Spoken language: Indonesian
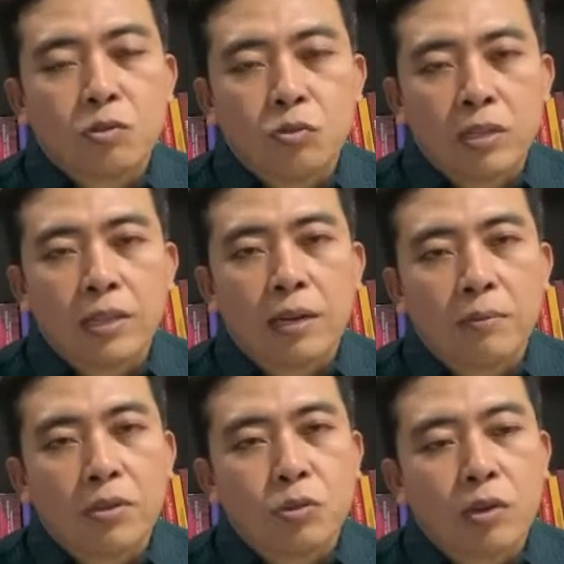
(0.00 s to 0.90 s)

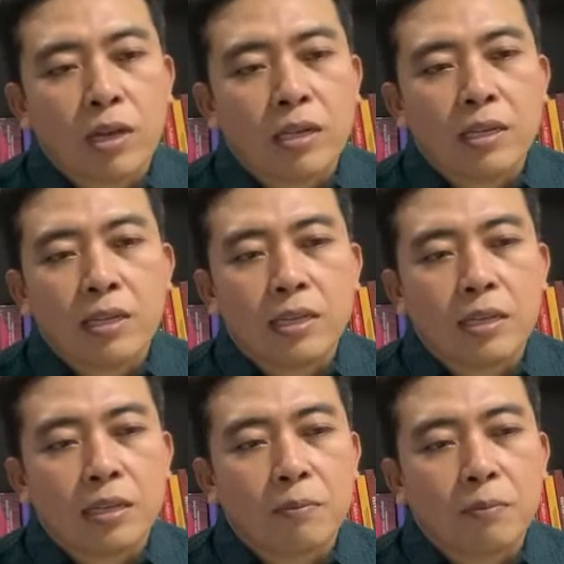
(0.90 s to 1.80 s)
kesulitan menyesuaikan diri
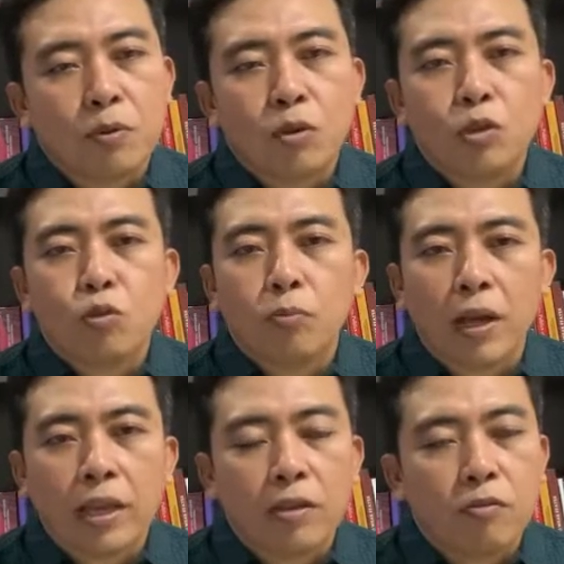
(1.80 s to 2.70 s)
dengan begitu
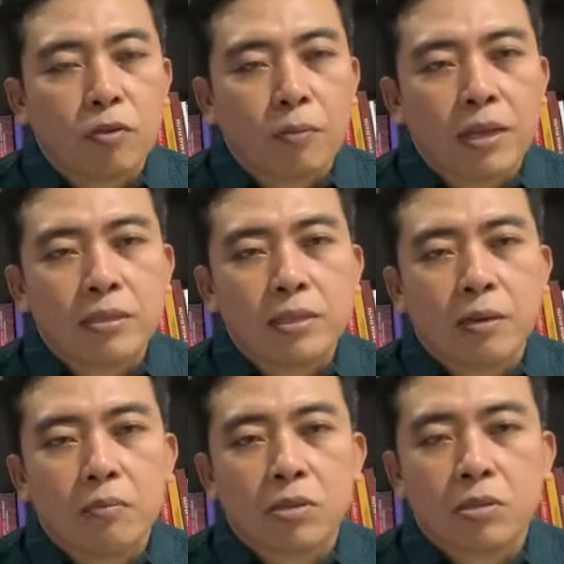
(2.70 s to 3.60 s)
banyak informasi
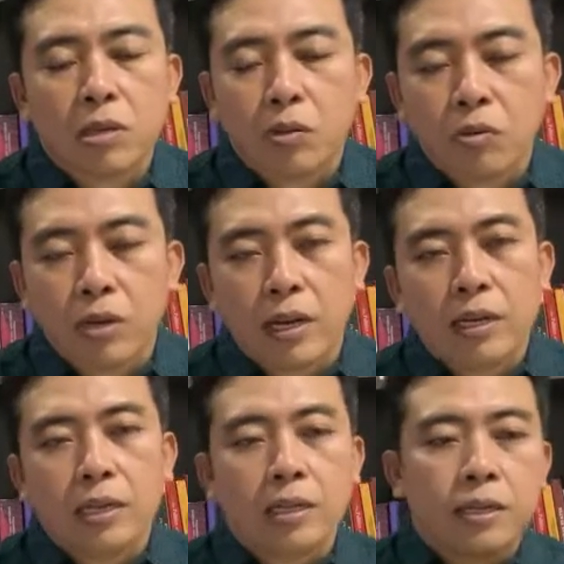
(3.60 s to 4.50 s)
yang berseliweran
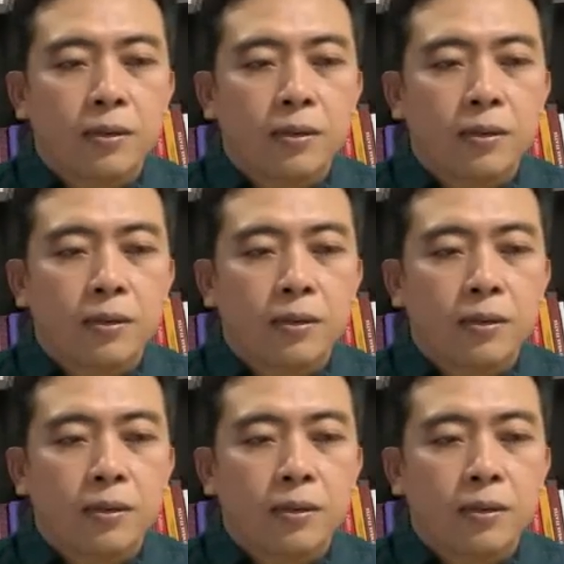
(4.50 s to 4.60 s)
di